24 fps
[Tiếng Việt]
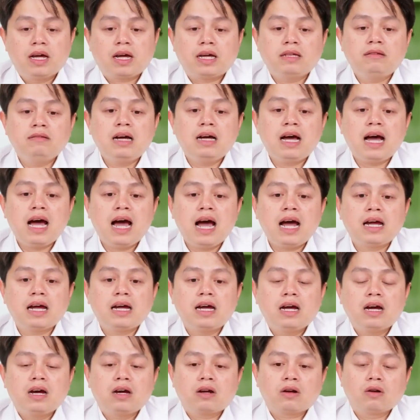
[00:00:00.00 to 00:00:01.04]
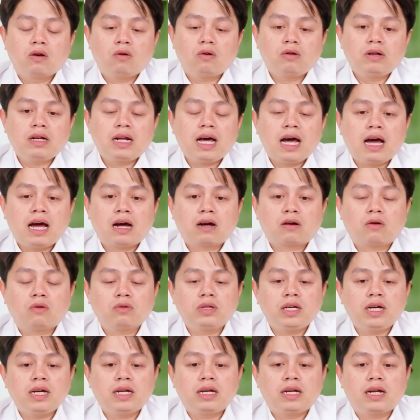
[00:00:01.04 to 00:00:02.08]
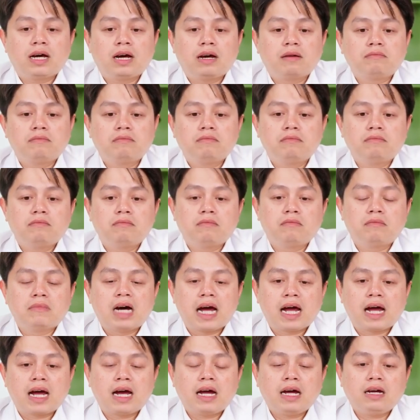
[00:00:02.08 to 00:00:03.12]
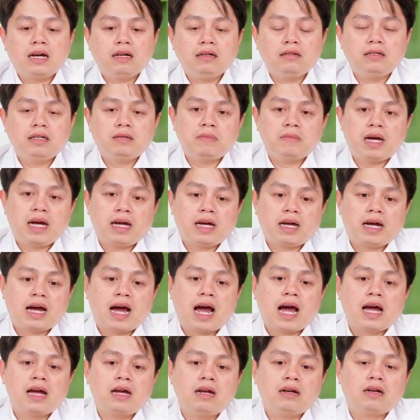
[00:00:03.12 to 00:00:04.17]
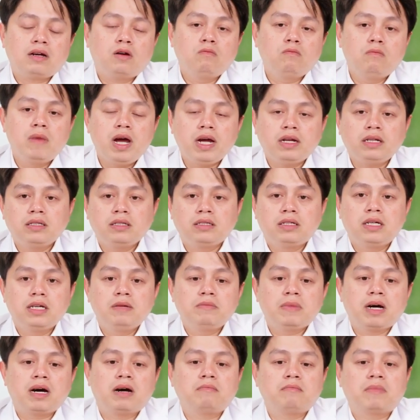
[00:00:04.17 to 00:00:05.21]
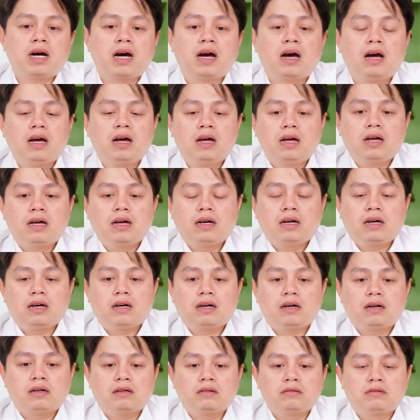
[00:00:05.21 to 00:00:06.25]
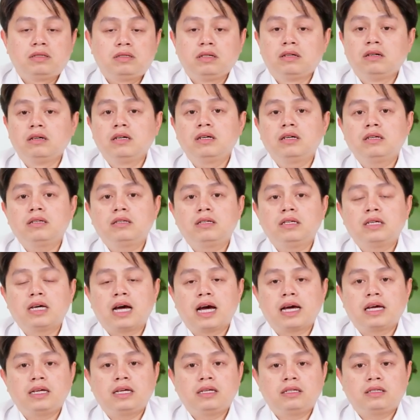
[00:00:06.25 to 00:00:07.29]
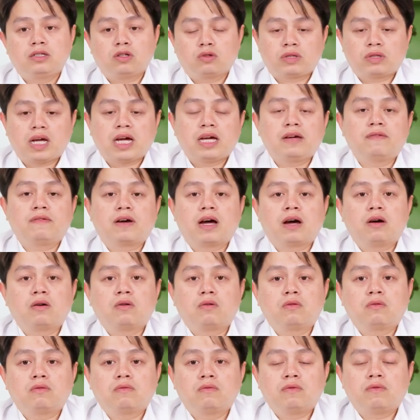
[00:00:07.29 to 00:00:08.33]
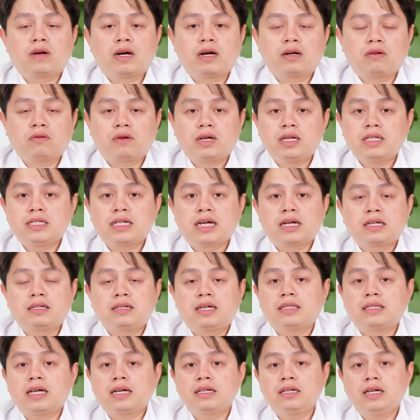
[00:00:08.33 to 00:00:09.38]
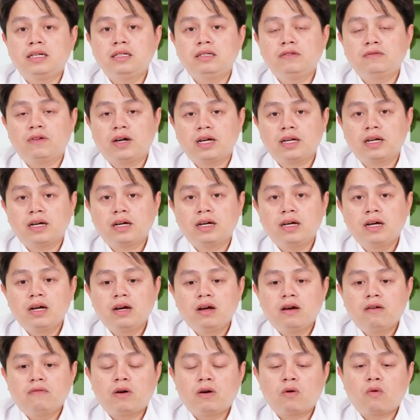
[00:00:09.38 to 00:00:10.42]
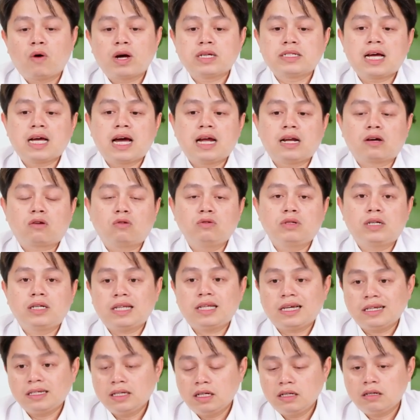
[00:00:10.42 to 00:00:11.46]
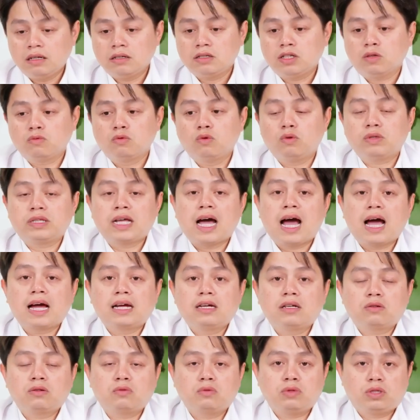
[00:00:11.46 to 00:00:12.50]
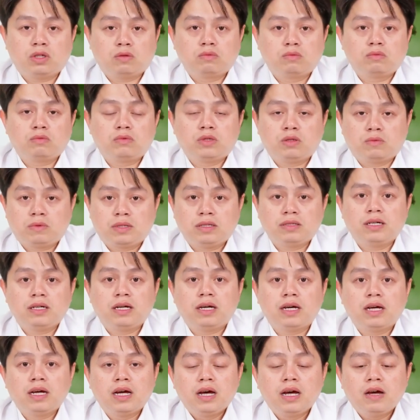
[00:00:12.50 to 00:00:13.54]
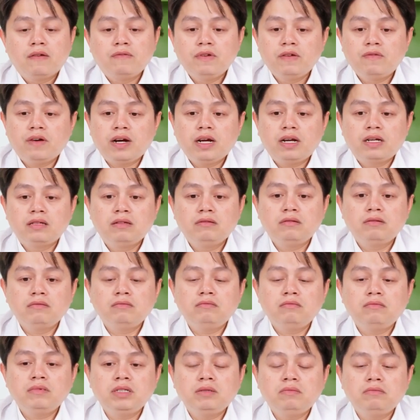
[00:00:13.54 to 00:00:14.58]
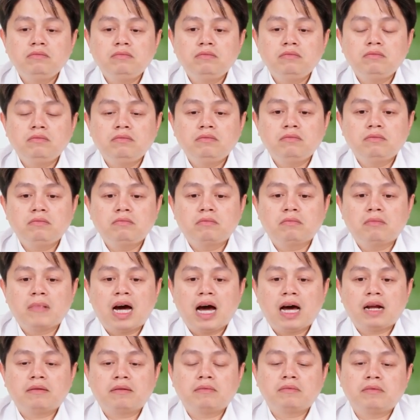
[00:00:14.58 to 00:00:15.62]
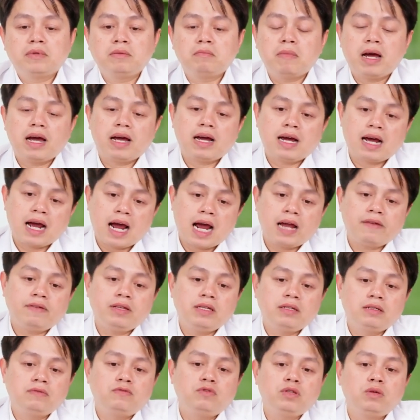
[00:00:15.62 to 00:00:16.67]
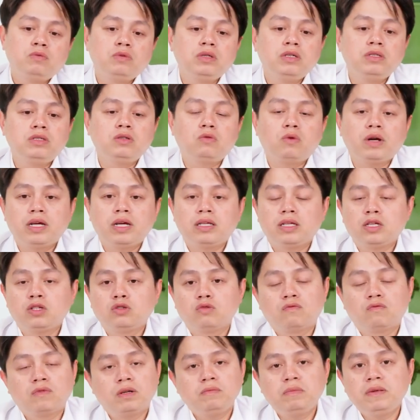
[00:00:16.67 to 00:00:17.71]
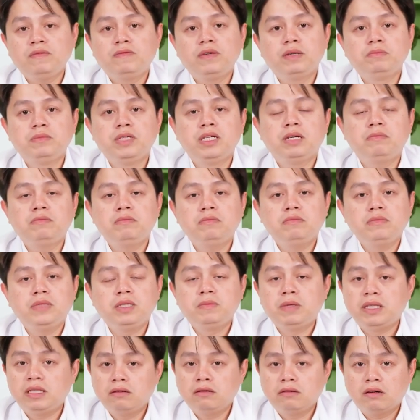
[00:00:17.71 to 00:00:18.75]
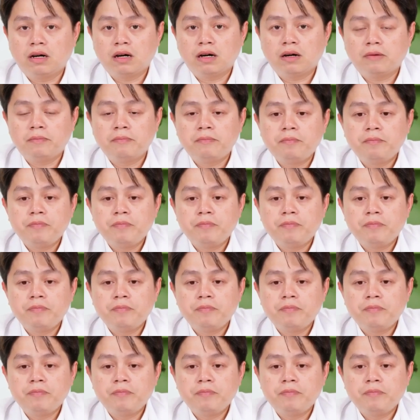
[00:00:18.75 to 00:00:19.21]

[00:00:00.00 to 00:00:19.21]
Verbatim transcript: cái thứ hai đó là có thể là bé những bé gái không biết thì khi mà mà à, chơi ấy, thì hay cho tay vào và nó gây ra những cái tác nhân như vậy à. và ngoài ra là có những cái tác nhân ở trong nội tạng trong trong cơ thể vì vậy là những những bạn những bé gái và những phụ nữ chưa quan hệ tình dục vẫn bị viêm nhiễm như bình thường ạ